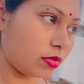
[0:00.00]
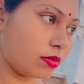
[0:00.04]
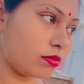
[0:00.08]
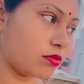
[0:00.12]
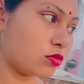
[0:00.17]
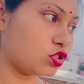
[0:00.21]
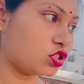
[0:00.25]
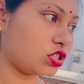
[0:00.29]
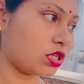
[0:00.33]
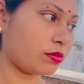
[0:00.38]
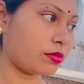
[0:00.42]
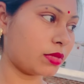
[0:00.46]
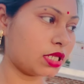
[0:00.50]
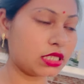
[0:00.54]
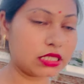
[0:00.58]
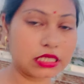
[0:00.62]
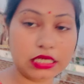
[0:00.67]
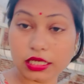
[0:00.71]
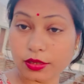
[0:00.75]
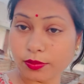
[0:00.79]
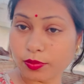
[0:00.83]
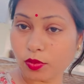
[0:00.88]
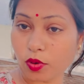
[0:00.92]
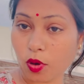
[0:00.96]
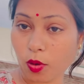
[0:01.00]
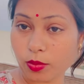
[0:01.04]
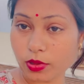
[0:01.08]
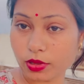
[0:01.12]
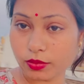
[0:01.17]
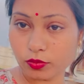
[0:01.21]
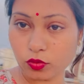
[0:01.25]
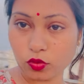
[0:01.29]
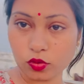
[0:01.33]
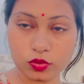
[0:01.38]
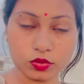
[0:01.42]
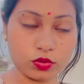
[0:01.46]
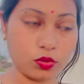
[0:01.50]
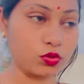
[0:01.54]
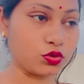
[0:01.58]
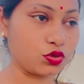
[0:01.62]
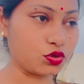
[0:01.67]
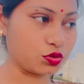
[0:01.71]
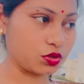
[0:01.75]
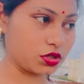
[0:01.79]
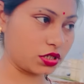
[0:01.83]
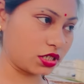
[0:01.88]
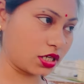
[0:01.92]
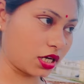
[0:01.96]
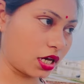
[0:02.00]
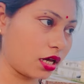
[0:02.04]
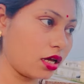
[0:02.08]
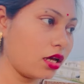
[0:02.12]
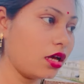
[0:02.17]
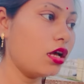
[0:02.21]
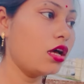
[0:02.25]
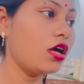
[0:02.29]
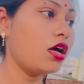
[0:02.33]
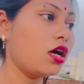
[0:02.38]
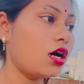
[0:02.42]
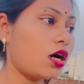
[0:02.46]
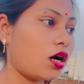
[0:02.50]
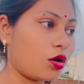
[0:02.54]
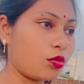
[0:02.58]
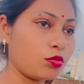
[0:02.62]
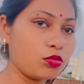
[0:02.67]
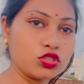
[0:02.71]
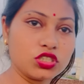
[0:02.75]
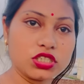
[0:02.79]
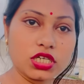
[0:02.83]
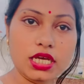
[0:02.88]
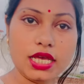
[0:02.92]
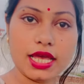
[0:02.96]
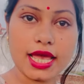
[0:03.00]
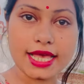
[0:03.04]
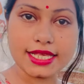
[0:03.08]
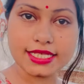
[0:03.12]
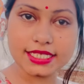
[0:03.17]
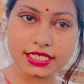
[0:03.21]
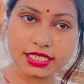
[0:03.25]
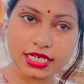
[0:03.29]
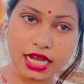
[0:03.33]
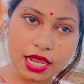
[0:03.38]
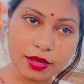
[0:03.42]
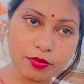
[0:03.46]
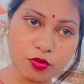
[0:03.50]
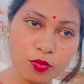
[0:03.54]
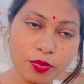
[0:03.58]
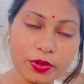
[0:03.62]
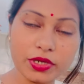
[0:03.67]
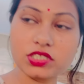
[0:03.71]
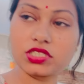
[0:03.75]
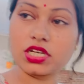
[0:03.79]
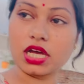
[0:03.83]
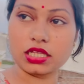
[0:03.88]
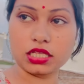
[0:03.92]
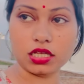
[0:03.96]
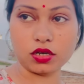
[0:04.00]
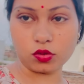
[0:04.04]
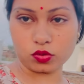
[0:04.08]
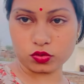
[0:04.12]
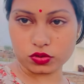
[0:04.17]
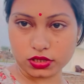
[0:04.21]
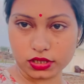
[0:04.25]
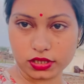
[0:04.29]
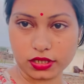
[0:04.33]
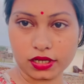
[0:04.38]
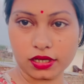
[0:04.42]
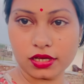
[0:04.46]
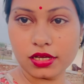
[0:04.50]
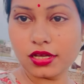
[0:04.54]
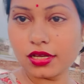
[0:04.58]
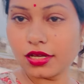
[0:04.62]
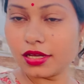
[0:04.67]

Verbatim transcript: मुझे मंथली प्रॉब्लम हो हो चुकी है और मुझे ऐसे टाइम ऊपर ज़्यादा होती है